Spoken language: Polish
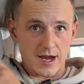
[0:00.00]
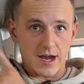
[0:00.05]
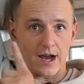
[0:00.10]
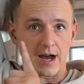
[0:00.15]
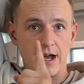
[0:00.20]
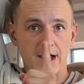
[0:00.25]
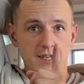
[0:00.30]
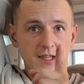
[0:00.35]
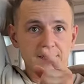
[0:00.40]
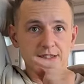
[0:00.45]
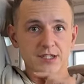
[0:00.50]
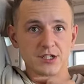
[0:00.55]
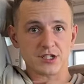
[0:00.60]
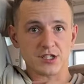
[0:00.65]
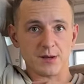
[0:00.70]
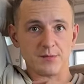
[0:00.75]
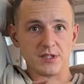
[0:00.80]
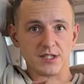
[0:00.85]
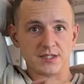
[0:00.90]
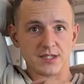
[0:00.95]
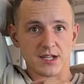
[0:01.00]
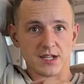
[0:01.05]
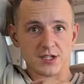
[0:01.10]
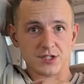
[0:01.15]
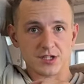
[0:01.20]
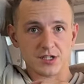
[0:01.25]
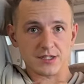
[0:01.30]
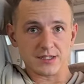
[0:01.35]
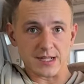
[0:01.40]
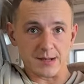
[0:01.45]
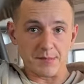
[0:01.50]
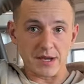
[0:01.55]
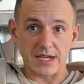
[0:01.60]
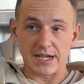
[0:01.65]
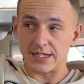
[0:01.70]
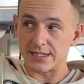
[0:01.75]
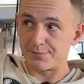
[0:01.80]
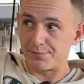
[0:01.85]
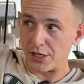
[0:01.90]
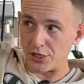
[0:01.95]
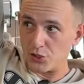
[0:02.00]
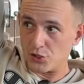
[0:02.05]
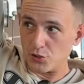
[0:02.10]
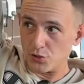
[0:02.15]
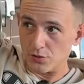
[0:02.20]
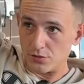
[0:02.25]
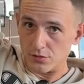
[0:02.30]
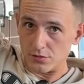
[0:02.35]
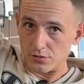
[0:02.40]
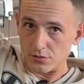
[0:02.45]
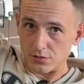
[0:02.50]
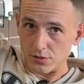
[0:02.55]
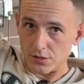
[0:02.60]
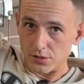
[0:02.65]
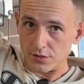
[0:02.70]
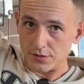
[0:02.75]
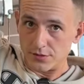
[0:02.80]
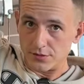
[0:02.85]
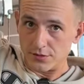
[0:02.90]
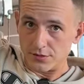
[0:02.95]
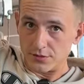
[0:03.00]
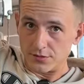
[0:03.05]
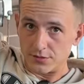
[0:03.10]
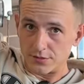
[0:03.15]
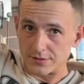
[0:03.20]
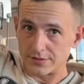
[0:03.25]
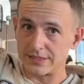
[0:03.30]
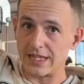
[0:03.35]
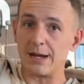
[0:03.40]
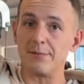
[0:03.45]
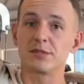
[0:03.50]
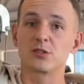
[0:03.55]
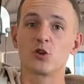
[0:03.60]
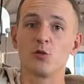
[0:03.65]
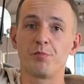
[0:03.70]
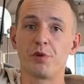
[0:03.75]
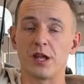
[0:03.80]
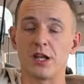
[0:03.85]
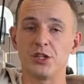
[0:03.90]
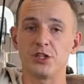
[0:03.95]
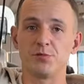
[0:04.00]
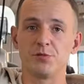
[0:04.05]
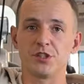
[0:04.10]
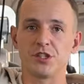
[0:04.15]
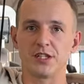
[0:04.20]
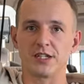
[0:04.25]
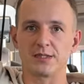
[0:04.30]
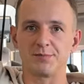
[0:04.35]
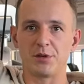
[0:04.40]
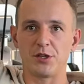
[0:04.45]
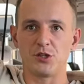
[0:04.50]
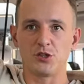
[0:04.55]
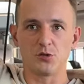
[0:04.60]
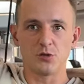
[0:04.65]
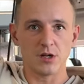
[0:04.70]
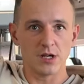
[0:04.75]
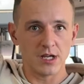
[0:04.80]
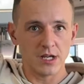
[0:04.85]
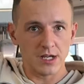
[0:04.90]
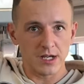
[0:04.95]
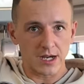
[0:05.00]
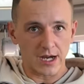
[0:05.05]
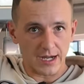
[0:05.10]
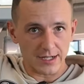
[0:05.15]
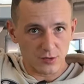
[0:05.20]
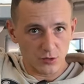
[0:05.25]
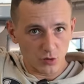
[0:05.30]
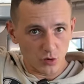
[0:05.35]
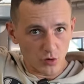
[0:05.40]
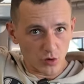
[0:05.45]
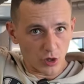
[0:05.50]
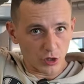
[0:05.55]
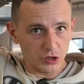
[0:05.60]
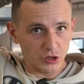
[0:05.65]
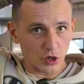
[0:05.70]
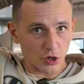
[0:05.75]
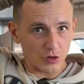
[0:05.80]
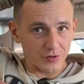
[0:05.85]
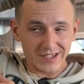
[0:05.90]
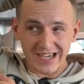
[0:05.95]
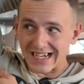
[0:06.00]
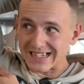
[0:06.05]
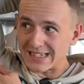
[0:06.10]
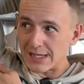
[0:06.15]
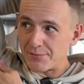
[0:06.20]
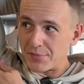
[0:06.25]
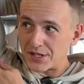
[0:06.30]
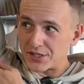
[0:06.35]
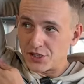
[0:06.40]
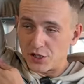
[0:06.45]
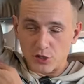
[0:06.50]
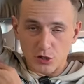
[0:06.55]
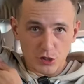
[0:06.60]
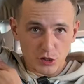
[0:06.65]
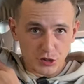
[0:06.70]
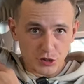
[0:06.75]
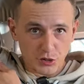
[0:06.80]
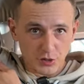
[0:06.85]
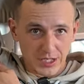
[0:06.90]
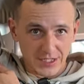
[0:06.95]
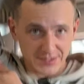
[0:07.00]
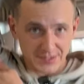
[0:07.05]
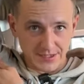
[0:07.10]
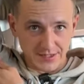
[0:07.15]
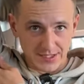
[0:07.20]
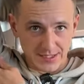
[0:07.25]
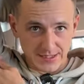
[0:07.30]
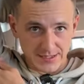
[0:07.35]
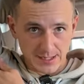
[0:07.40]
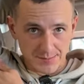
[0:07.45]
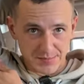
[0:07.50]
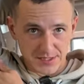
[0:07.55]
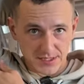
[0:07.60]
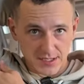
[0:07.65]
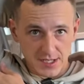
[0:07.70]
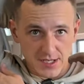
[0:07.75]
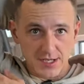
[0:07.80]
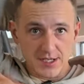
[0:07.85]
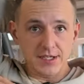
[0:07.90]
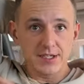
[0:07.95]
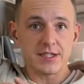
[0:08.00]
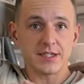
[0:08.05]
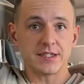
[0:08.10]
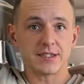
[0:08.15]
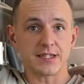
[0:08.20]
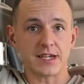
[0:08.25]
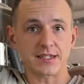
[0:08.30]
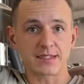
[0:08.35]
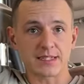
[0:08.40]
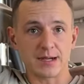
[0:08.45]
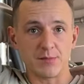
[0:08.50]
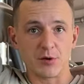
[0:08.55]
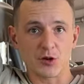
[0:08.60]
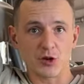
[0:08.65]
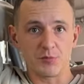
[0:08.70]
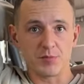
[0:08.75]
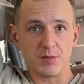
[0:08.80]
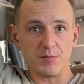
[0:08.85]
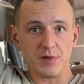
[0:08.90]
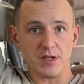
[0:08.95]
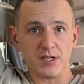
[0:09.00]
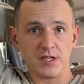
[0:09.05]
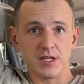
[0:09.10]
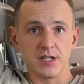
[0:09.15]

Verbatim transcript: Ale też nam nie zależy na mega spięciu. Tam skupiliśmy się na spięciu, a tu chodzi o jak najbardziej rozciągać ten triceps. I tak samo robimy.